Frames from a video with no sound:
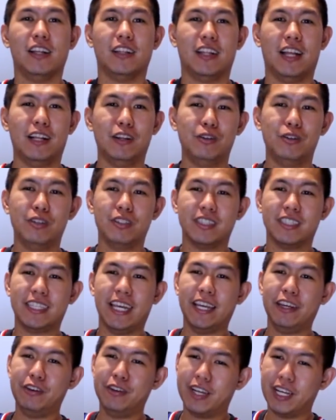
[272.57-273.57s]
Lalu
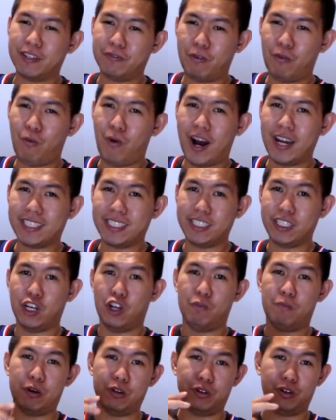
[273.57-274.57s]
thank you guys for watching.
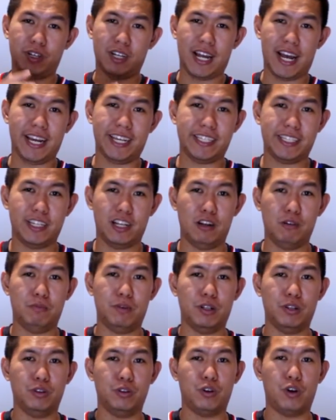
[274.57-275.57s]
Jangan lupa untuk like, jangan
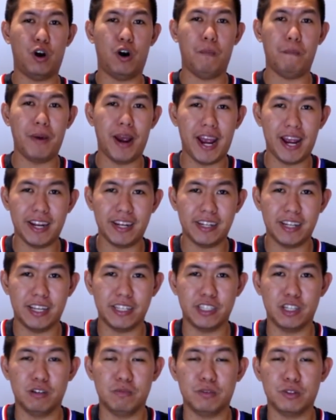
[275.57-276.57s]
lupa untuk comment,
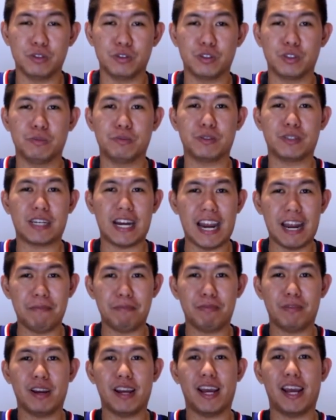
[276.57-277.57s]
dan jangan lupa untuk
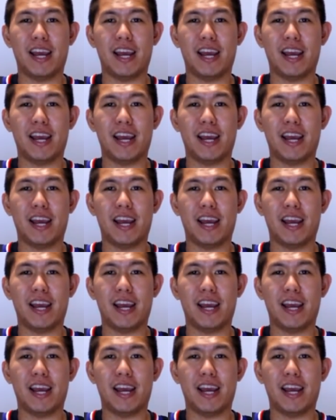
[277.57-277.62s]
subscribe.